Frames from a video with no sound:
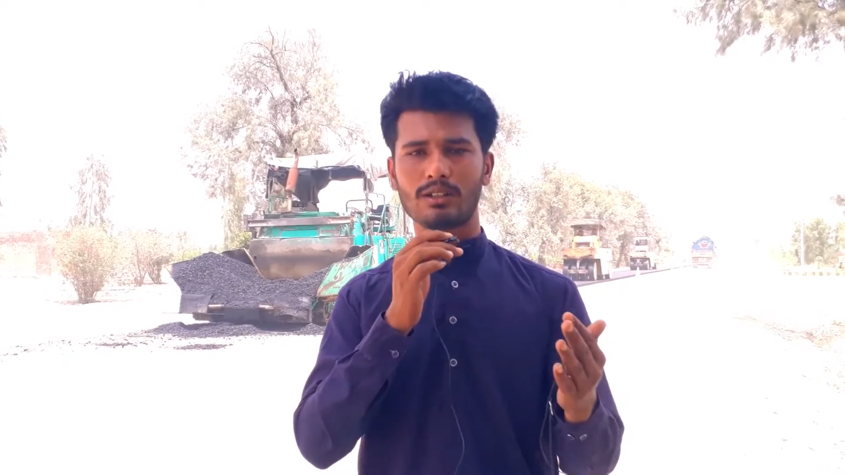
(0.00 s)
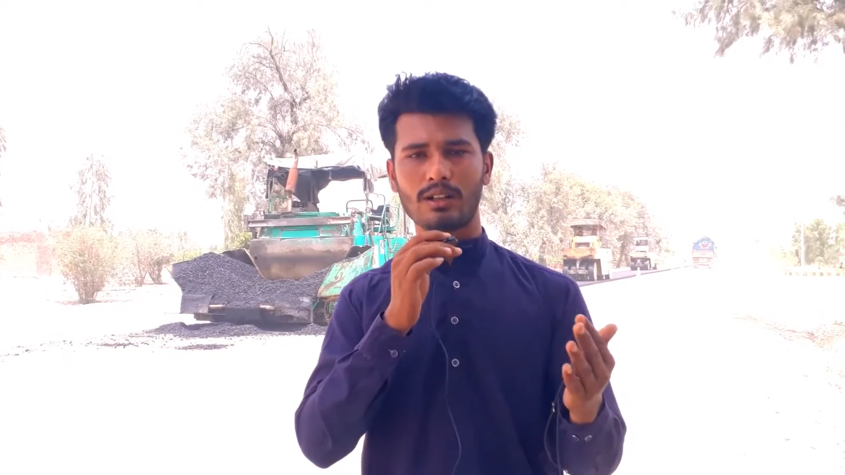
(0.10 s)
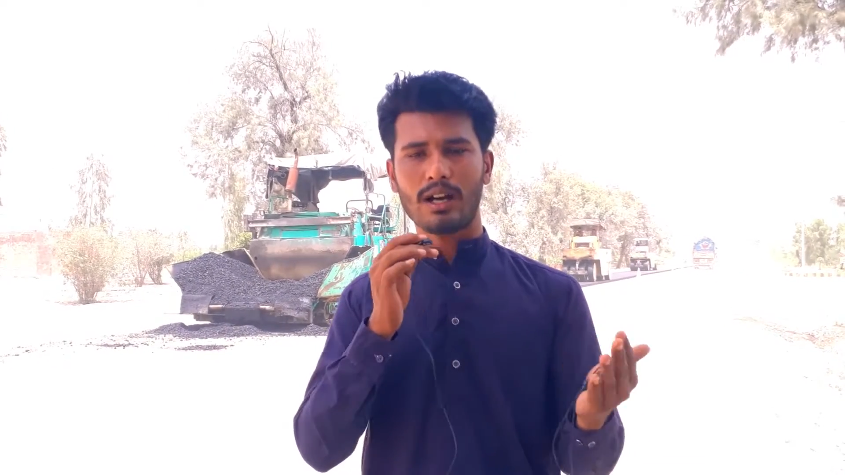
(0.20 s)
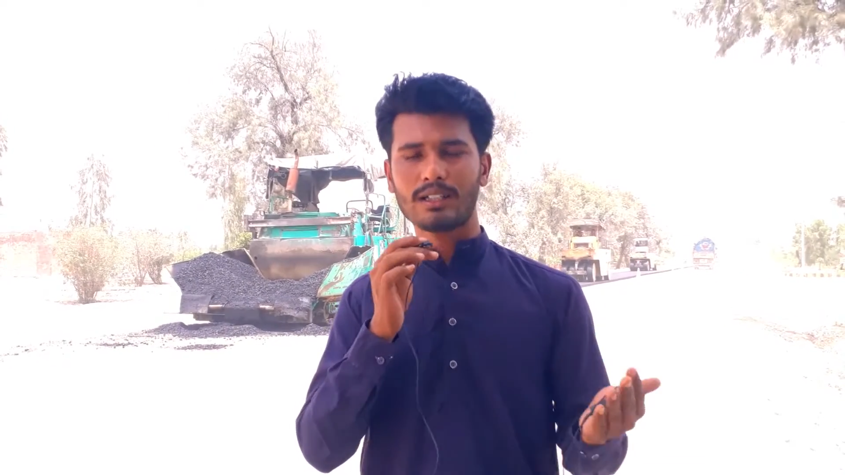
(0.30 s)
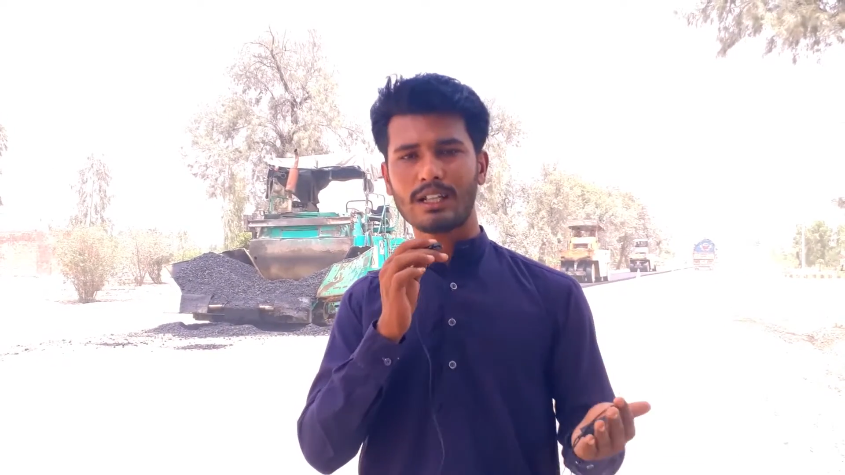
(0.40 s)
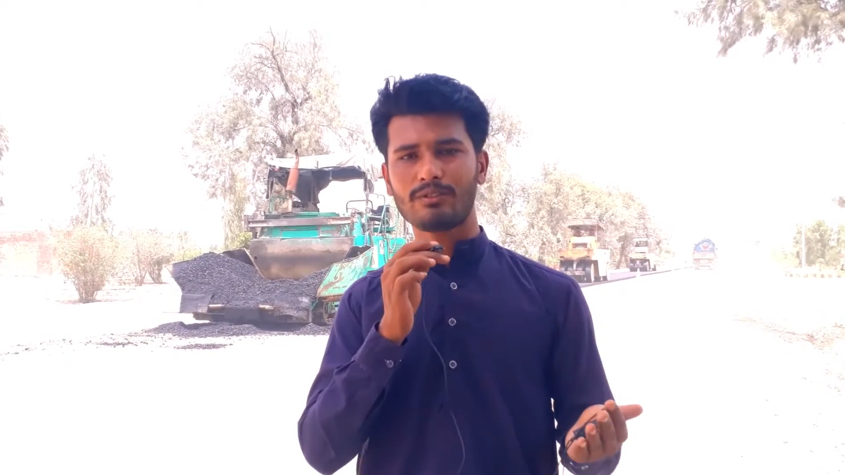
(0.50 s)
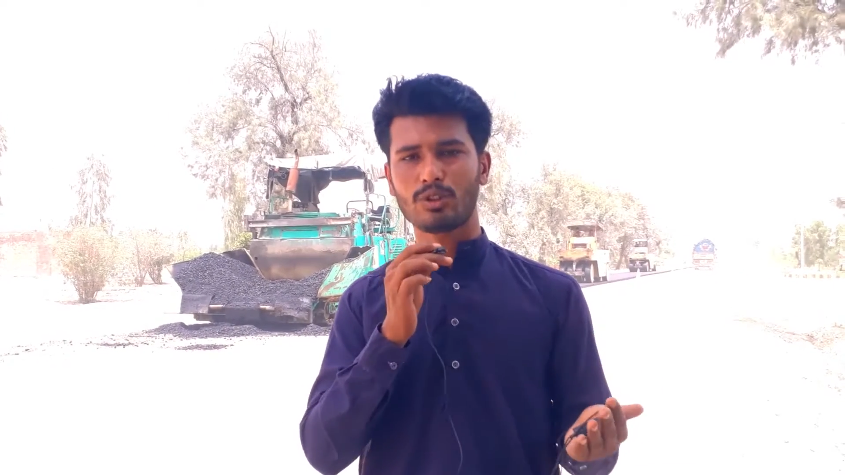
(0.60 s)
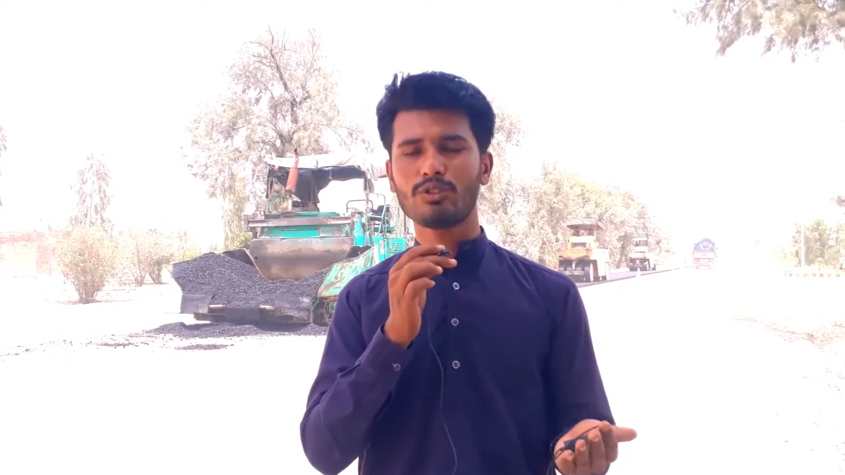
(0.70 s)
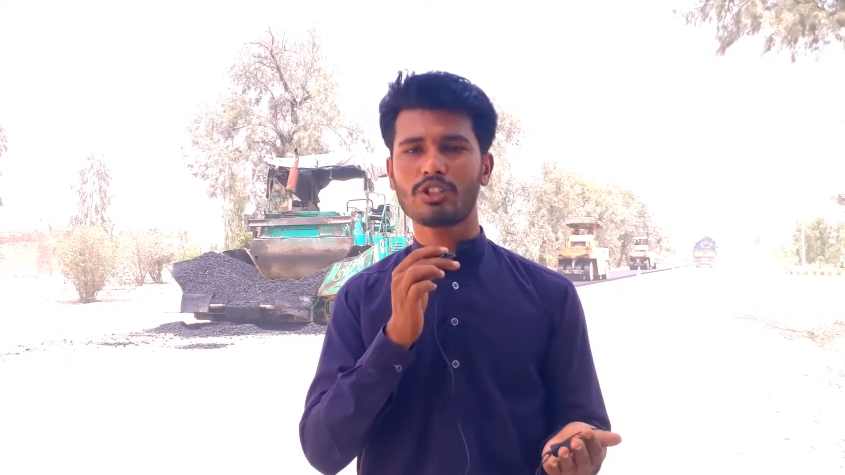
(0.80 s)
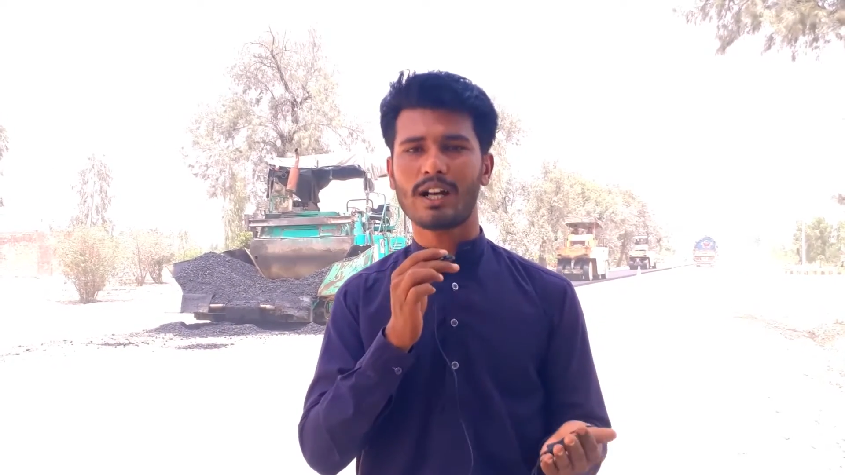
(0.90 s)
हर तरफ
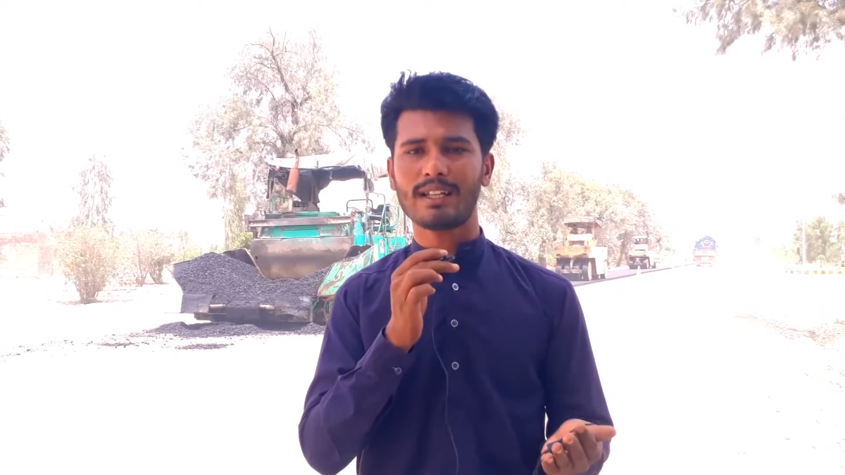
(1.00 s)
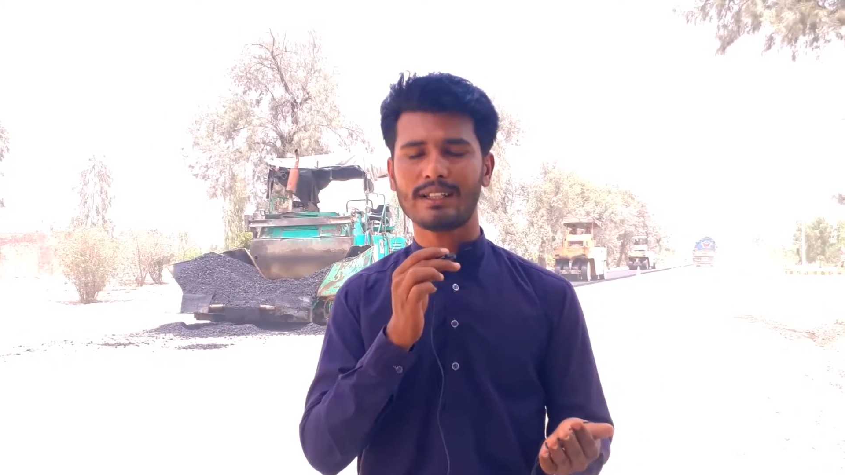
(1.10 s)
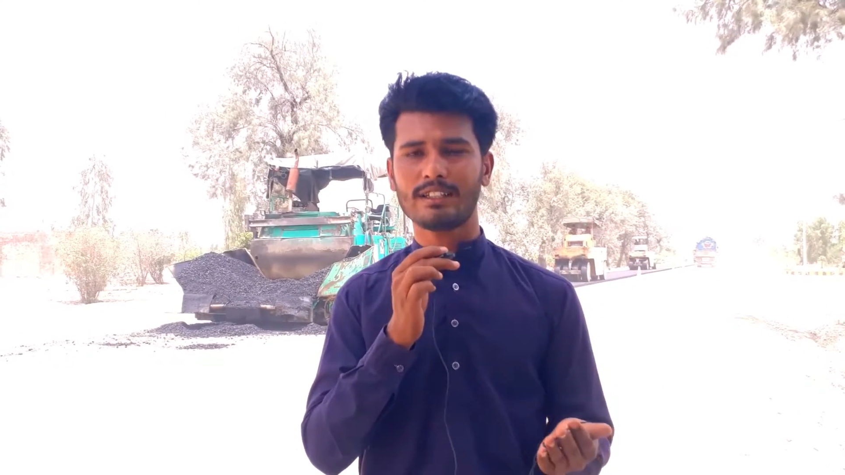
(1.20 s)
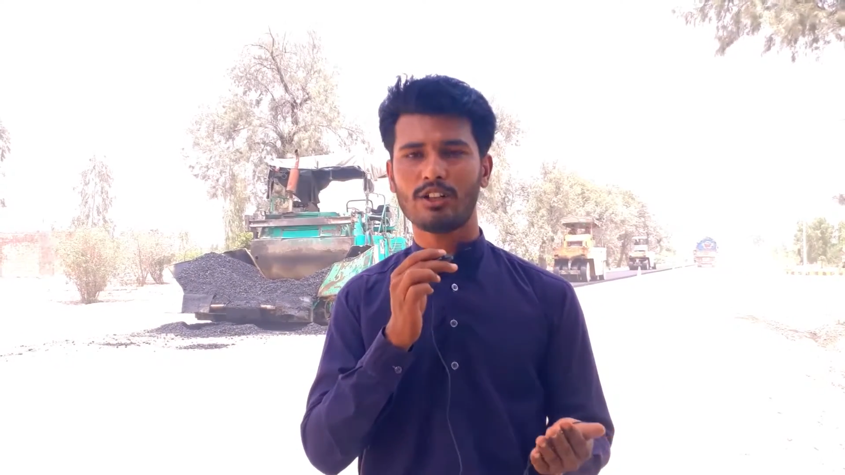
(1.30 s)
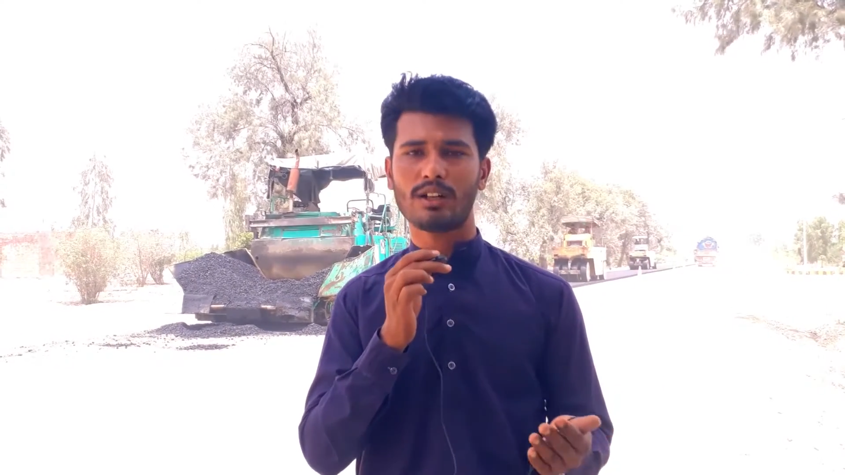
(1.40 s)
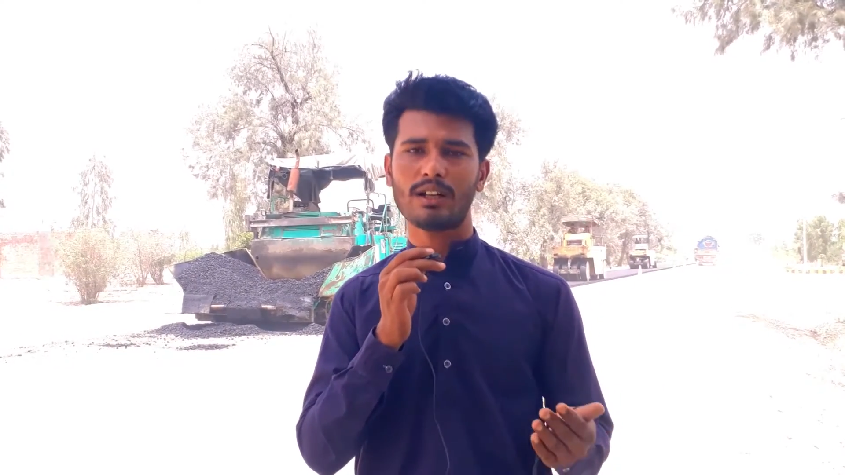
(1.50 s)
धुंध छा जाती है और